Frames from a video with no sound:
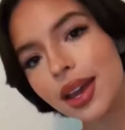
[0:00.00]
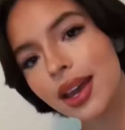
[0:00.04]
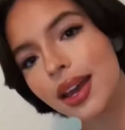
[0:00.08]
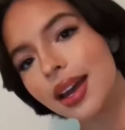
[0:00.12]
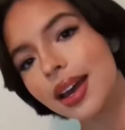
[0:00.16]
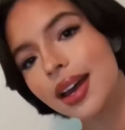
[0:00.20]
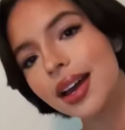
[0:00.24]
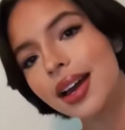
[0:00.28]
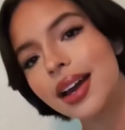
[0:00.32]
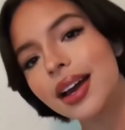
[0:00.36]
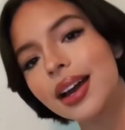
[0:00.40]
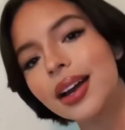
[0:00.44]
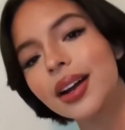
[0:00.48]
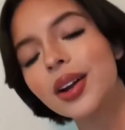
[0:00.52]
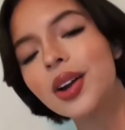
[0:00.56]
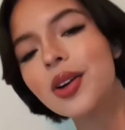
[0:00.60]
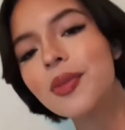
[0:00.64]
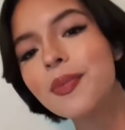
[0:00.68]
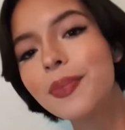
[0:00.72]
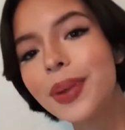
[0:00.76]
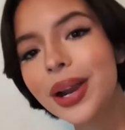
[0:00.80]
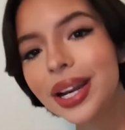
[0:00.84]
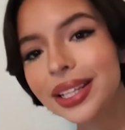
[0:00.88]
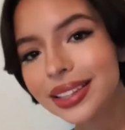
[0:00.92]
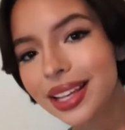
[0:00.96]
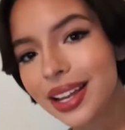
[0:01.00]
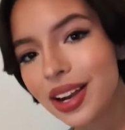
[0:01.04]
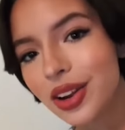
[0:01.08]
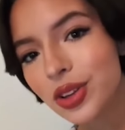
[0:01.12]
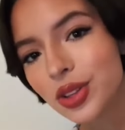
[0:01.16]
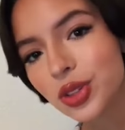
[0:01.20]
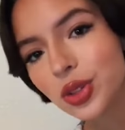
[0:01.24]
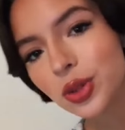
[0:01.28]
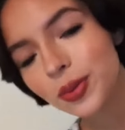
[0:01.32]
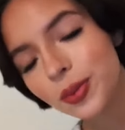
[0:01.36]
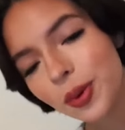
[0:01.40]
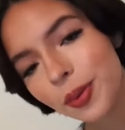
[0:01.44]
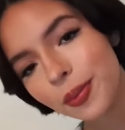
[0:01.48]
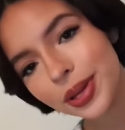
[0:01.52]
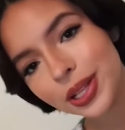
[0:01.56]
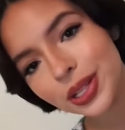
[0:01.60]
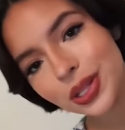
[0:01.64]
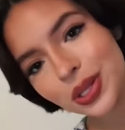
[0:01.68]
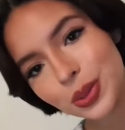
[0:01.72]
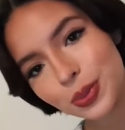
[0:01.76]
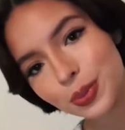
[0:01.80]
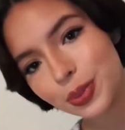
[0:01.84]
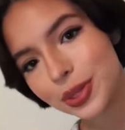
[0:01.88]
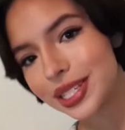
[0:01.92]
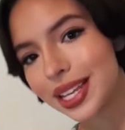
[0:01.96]
del mundo y que no es una
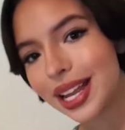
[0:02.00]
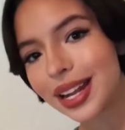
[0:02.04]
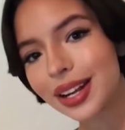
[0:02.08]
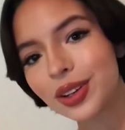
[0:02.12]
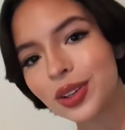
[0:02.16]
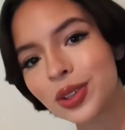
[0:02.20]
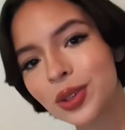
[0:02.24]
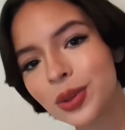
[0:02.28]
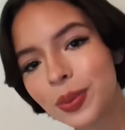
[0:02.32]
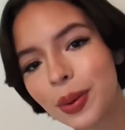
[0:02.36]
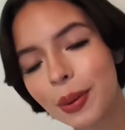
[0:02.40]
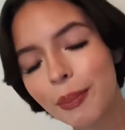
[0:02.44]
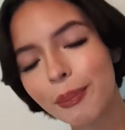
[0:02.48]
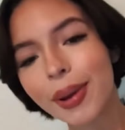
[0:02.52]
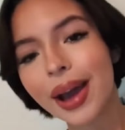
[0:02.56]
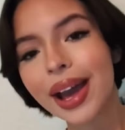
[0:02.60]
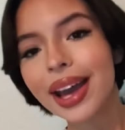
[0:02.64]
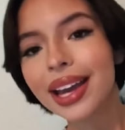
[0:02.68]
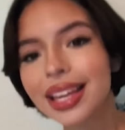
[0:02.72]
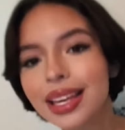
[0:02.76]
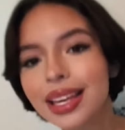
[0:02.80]
rompehogares.